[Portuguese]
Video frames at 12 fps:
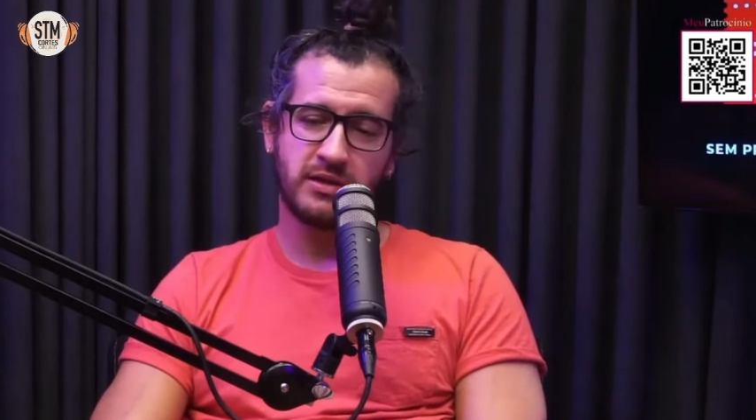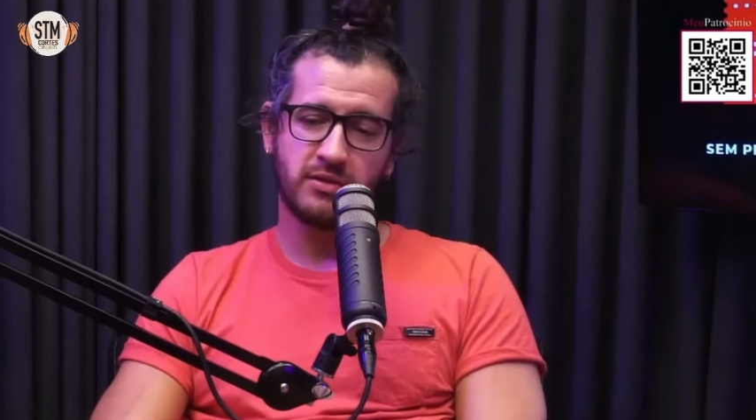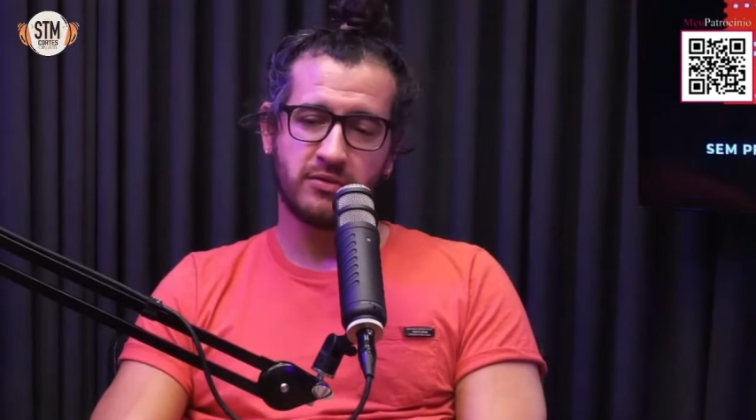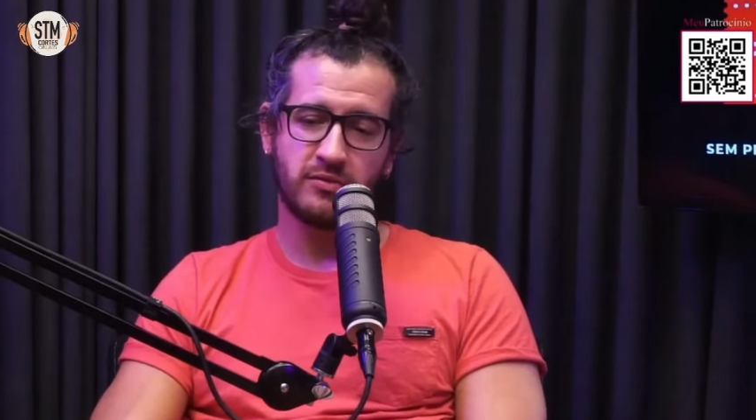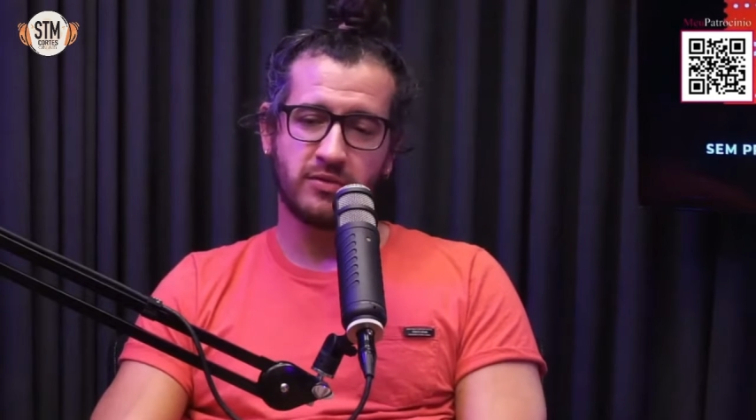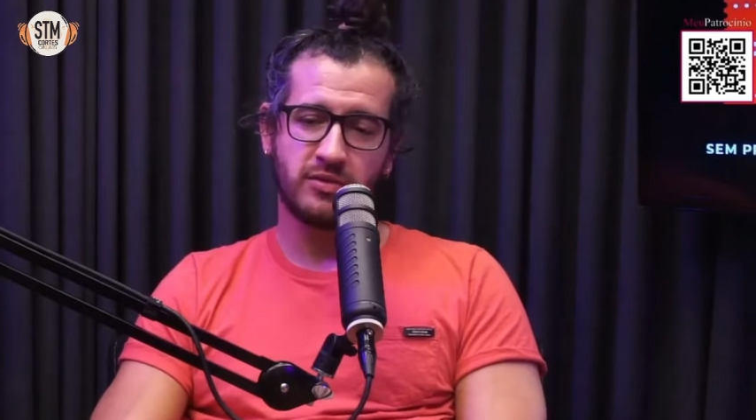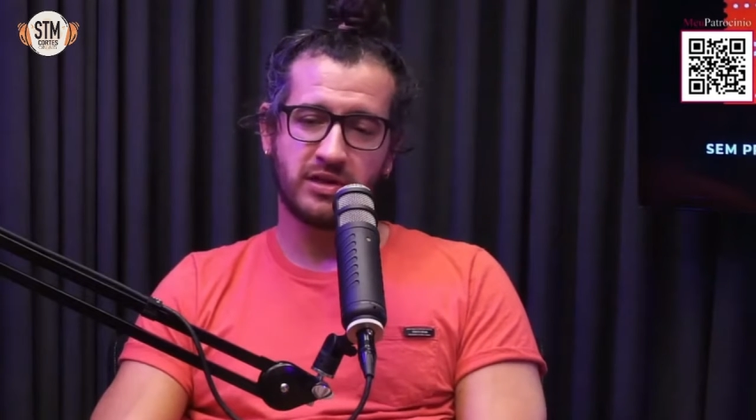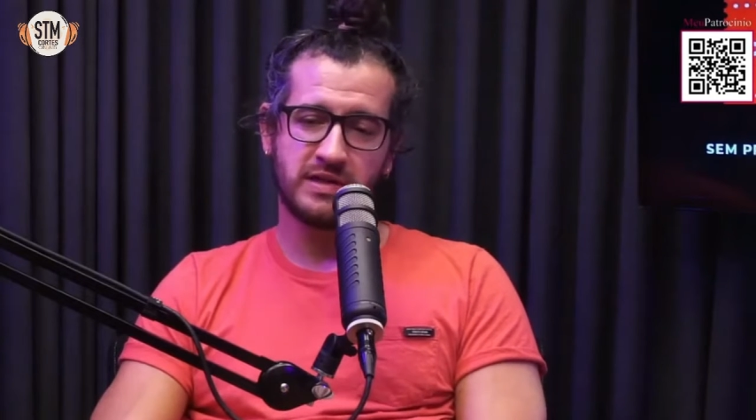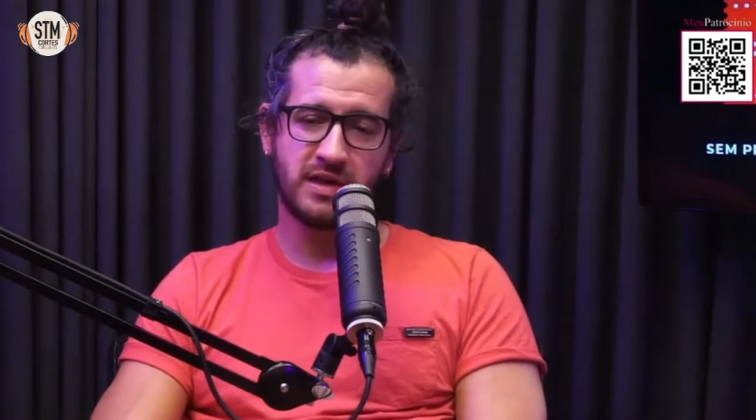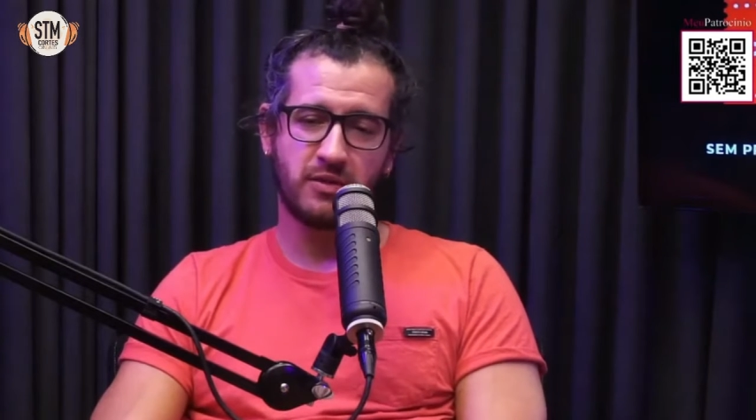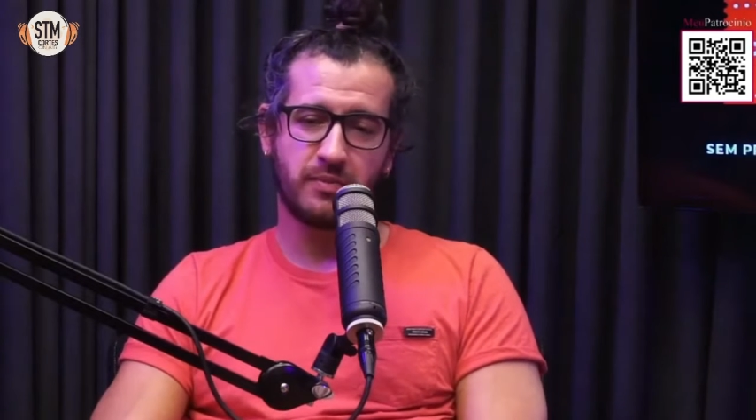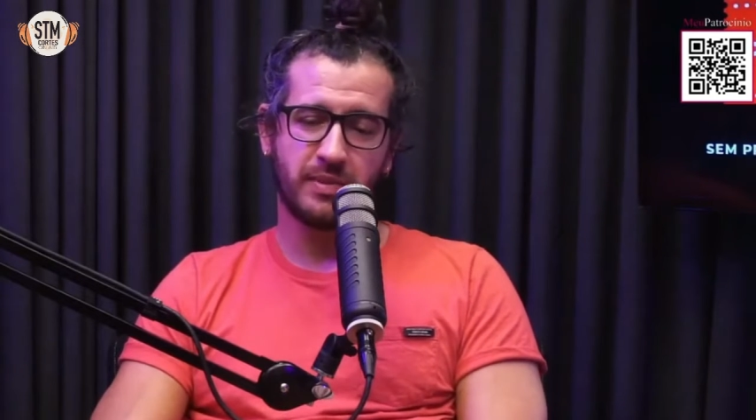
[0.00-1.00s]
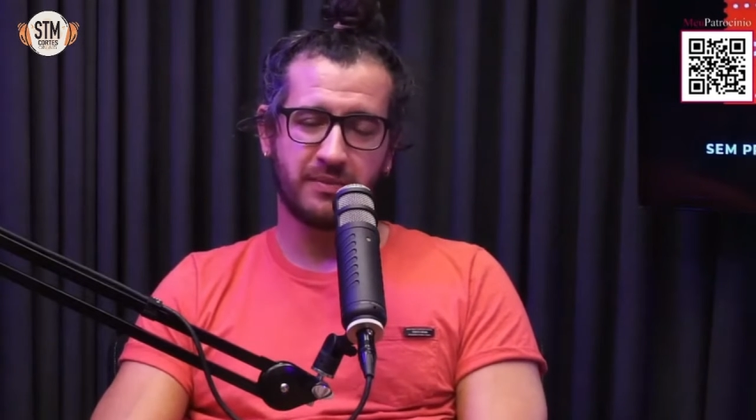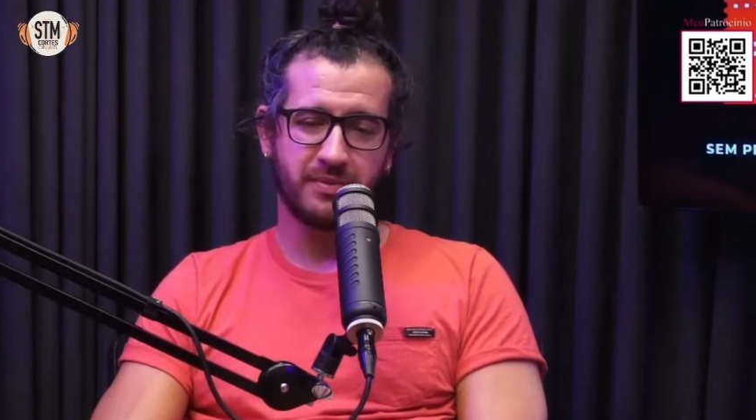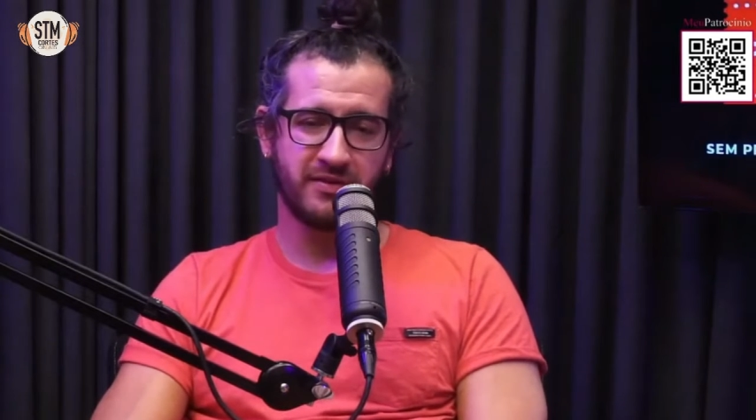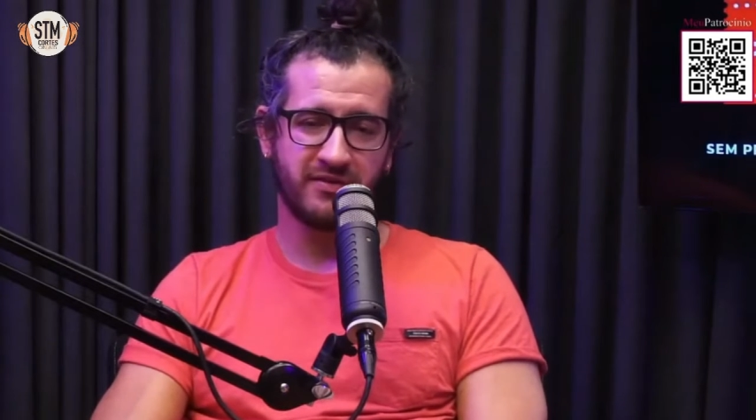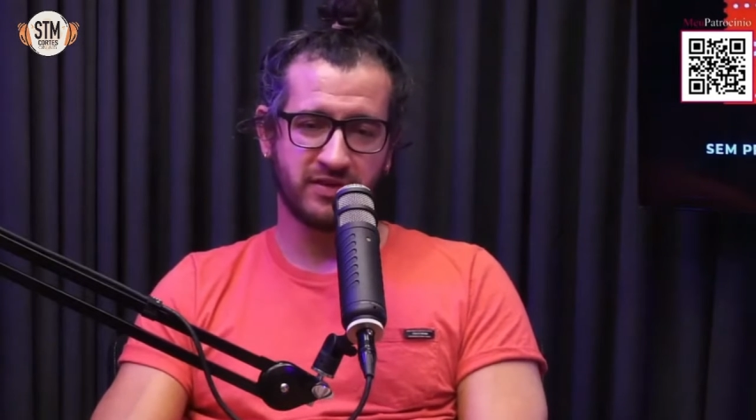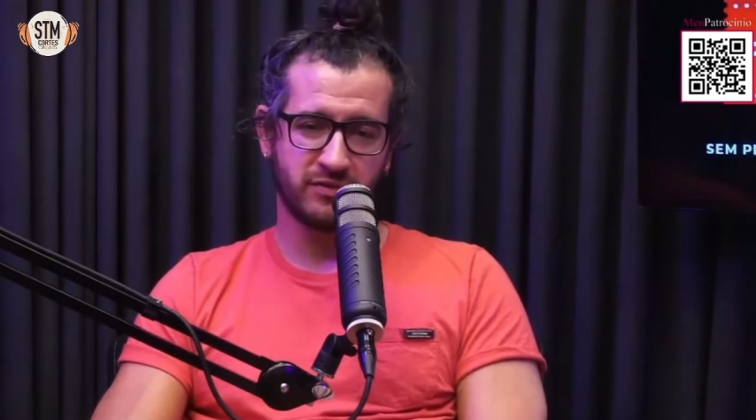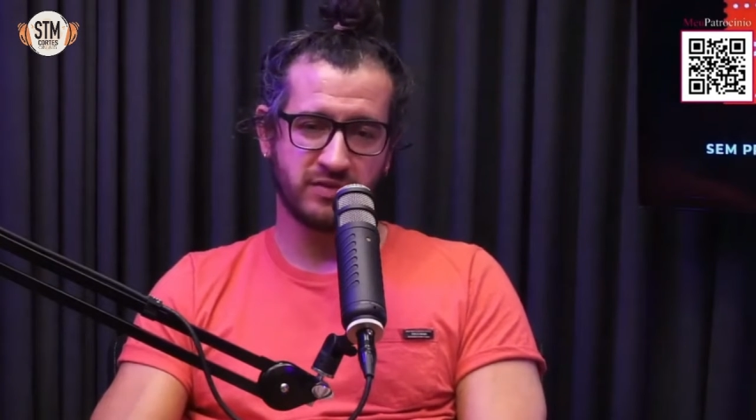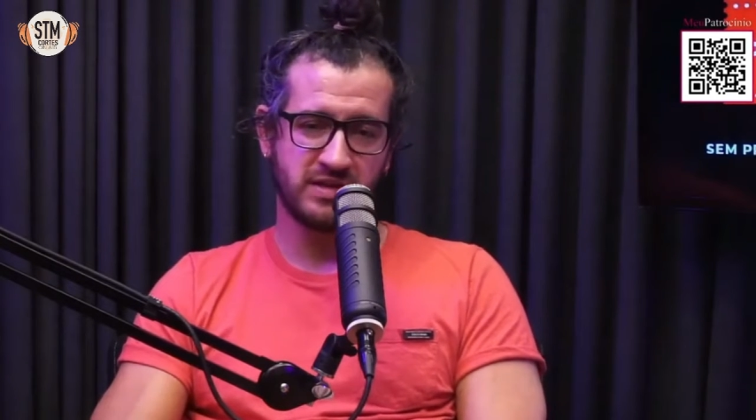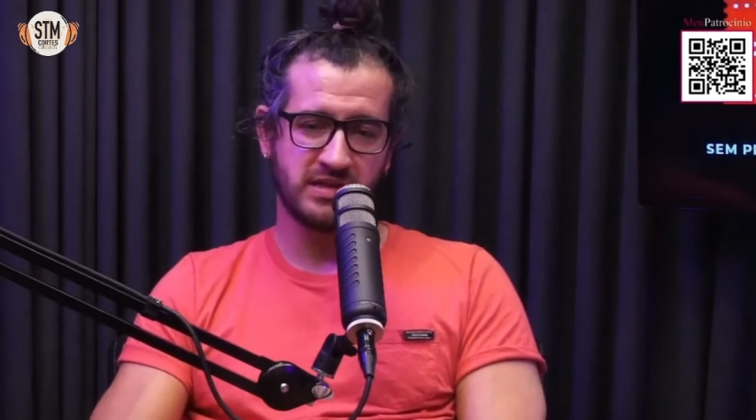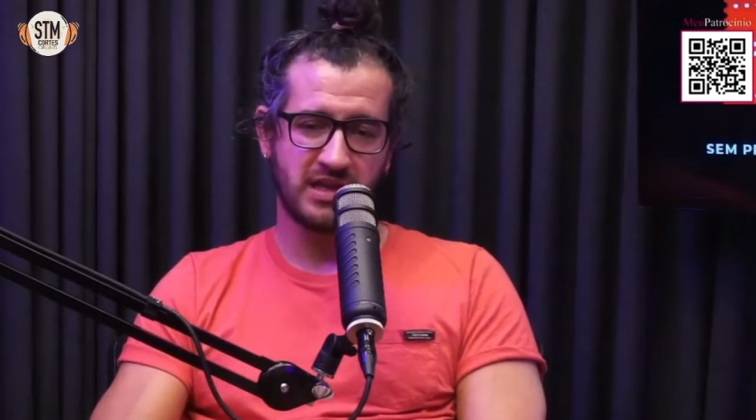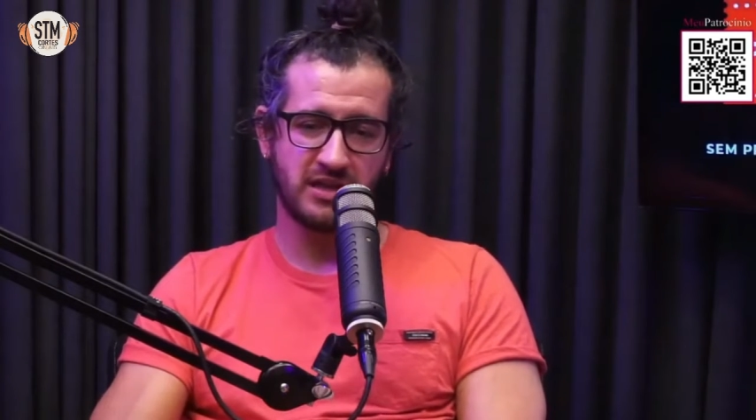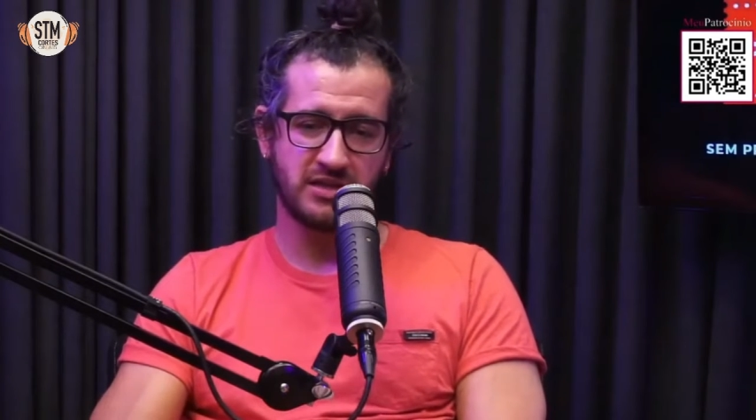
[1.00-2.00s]
Então eu transei pela primeira vez com
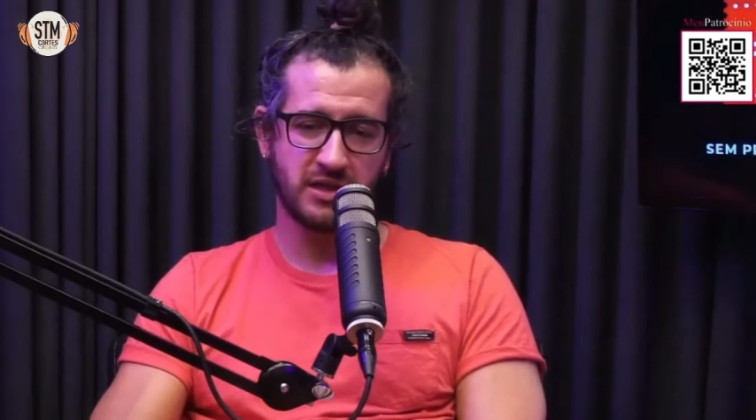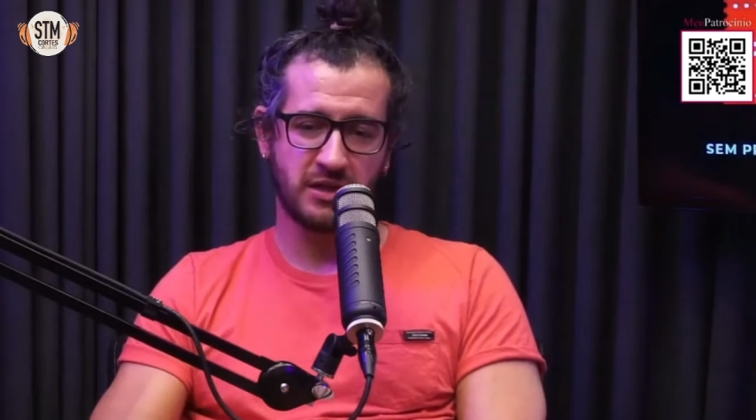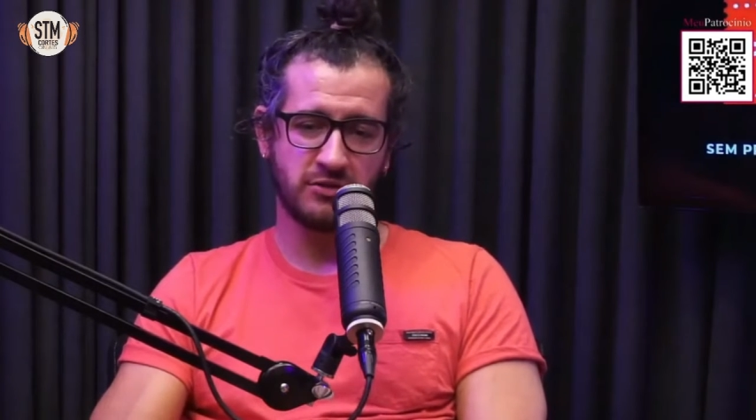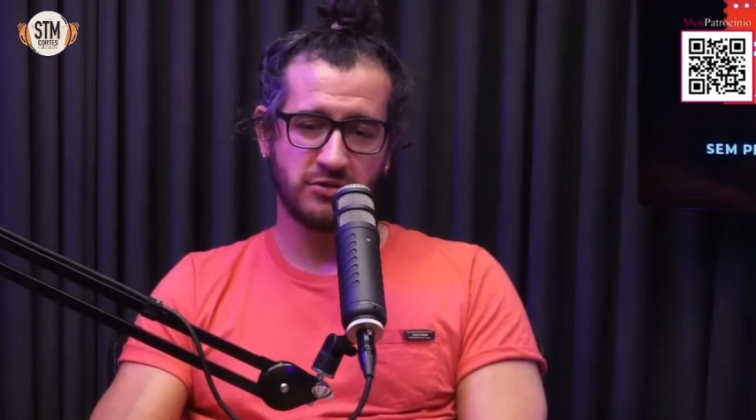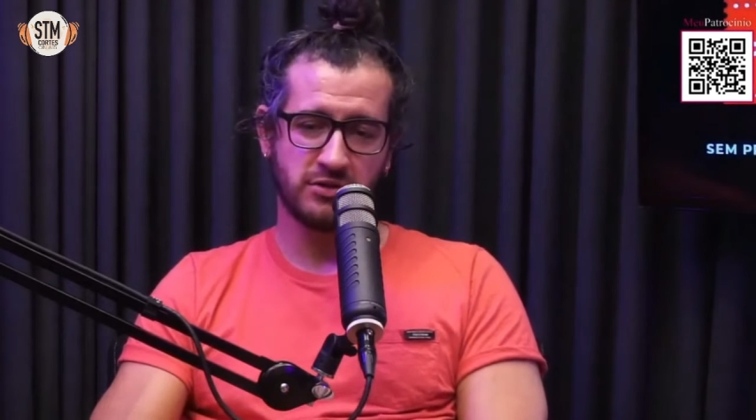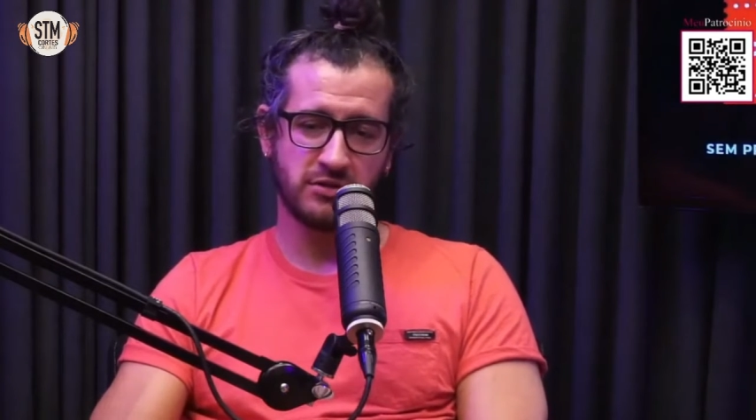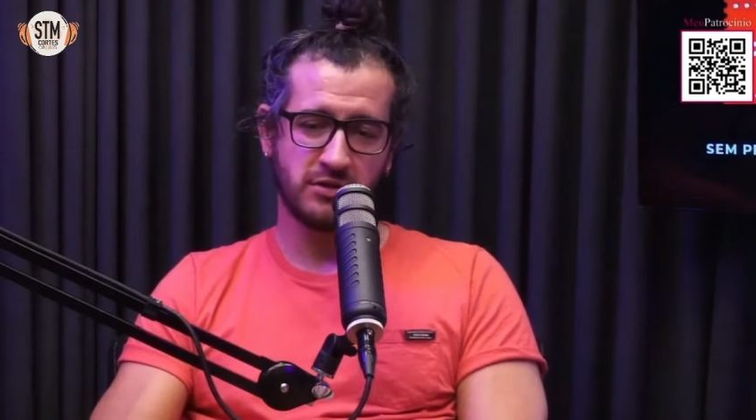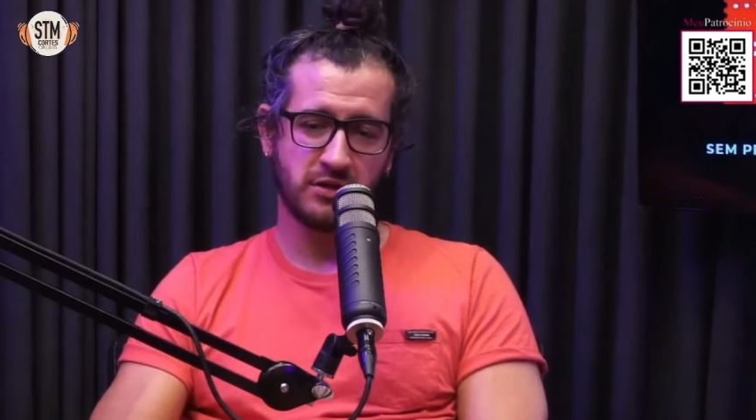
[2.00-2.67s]
17 anos,